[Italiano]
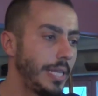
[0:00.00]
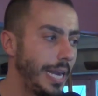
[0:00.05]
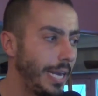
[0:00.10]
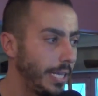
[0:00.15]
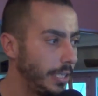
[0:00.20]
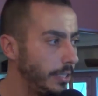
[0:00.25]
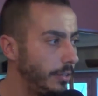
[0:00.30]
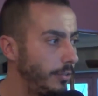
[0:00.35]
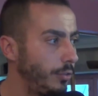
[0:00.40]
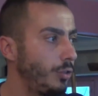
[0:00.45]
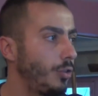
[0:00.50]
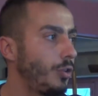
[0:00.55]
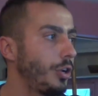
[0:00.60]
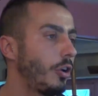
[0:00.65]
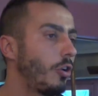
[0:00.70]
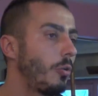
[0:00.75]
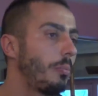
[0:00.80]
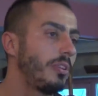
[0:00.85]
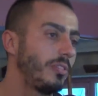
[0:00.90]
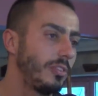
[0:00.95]
delle
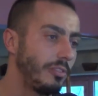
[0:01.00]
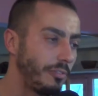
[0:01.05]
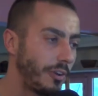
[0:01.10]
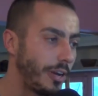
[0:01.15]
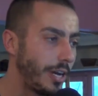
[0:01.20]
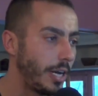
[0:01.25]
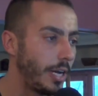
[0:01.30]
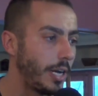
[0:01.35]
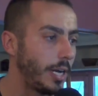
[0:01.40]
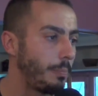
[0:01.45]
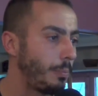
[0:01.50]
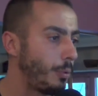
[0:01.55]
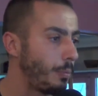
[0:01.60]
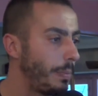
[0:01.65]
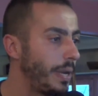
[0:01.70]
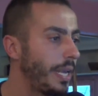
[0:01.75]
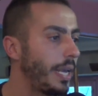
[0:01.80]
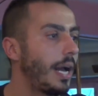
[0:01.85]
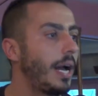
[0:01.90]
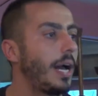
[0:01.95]
edizioni, come si fa a
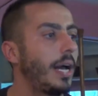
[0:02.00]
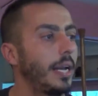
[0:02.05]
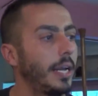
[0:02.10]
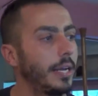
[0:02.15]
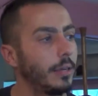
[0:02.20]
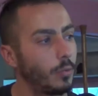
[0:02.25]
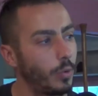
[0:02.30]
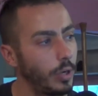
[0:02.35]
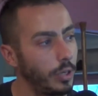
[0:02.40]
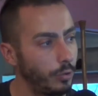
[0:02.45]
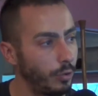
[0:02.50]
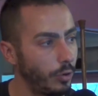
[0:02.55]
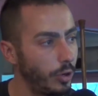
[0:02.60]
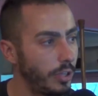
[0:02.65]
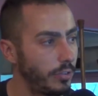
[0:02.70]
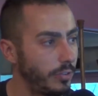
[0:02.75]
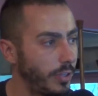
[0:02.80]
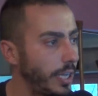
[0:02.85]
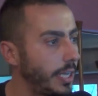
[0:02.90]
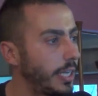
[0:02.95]
pubblicare, quali sono
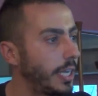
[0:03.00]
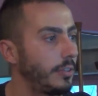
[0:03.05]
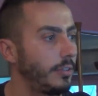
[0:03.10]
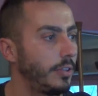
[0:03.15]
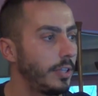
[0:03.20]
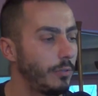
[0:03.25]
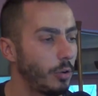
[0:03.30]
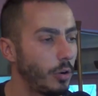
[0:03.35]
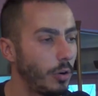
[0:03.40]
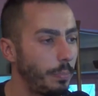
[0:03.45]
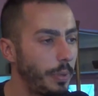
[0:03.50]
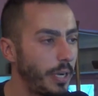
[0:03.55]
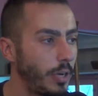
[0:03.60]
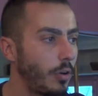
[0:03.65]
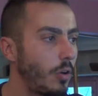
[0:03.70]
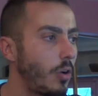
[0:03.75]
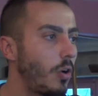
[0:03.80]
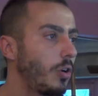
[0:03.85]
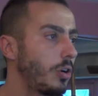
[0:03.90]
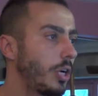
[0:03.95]
le strade che si devono
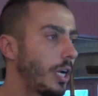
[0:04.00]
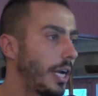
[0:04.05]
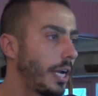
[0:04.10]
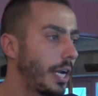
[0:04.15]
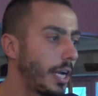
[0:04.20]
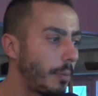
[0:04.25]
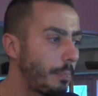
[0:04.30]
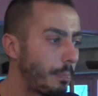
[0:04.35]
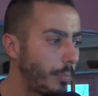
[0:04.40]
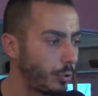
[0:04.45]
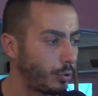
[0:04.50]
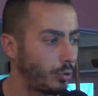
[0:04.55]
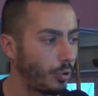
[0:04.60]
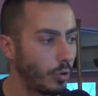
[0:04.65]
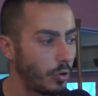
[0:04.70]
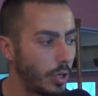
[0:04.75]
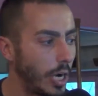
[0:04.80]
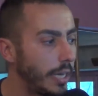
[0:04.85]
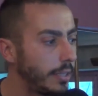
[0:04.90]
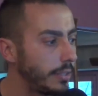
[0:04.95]
percorrere, il
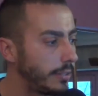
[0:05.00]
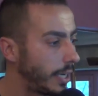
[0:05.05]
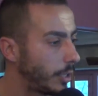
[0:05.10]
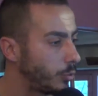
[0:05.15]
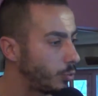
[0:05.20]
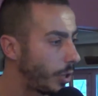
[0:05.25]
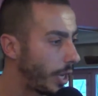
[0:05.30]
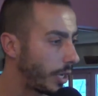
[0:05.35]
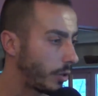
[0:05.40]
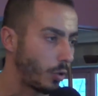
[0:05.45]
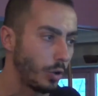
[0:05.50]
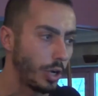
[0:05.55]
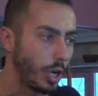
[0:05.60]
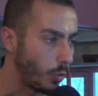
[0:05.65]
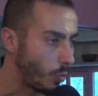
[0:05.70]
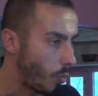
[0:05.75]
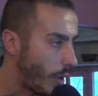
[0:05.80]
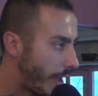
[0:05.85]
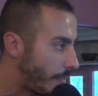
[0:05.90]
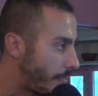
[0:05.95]
rapporto con la letteratura e con
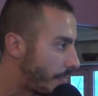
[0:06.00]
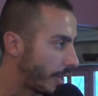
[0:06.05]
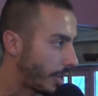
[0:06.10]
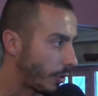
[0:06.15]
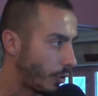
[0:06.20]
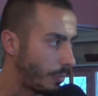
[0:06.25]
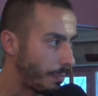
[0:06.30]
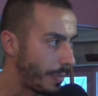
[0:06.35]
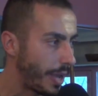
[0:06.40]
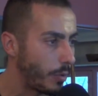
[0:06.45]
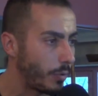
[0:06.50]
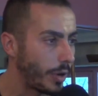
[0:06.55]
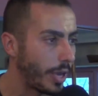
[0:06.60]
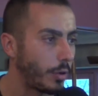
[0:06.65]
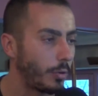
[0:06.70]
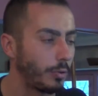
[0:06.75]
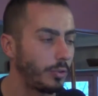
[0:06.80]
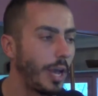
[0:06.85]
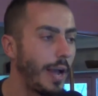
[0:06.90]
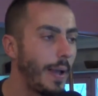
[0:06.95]
il web che ormai è
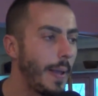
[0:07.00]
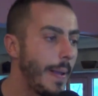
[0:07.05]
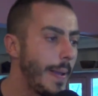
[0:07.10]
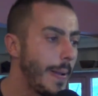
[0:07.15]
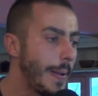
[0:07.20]
una cosa